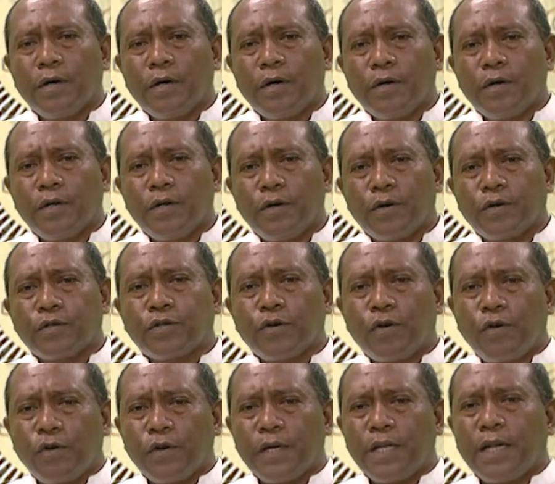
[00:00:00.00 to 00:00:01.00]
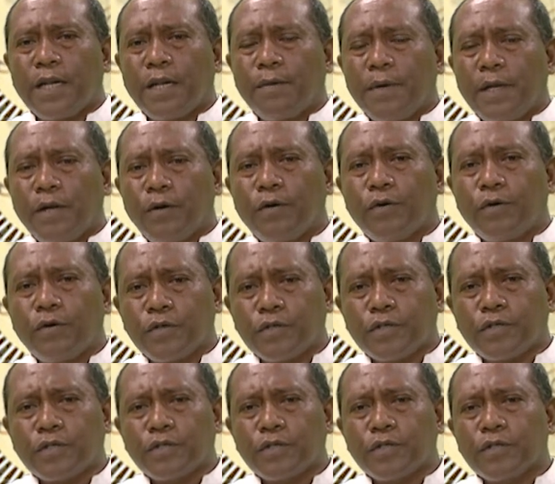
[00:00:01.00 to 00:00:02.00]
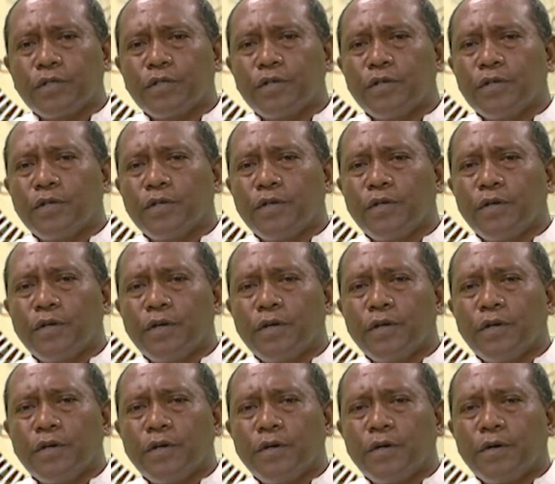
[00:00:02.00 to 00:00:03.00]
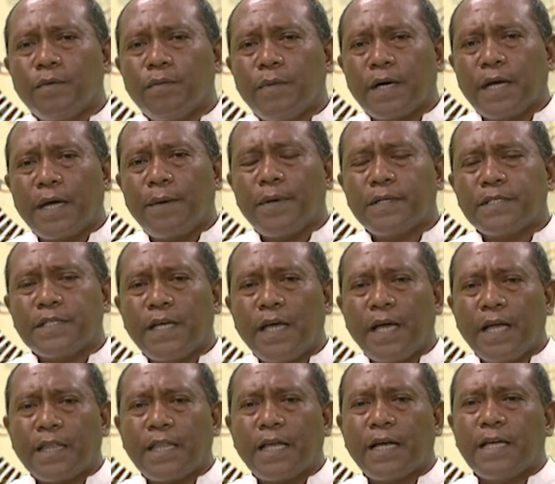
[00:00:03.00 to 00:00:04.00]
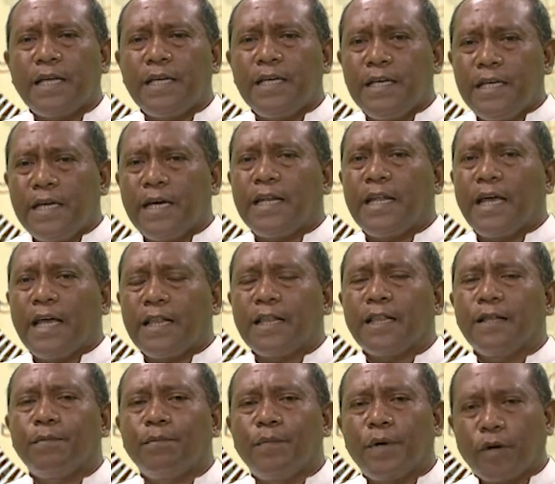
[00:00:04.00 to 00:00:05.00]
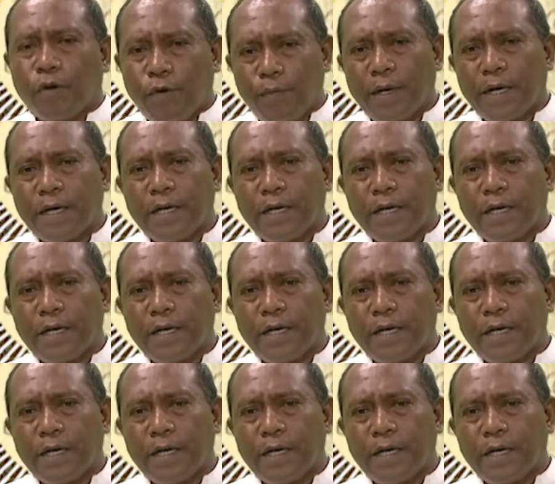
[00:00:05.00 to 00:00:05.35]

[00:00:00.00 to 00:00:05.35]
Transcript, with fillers: Nok solok ire nebe lolos, maka ema sei hetang iha deit maromak.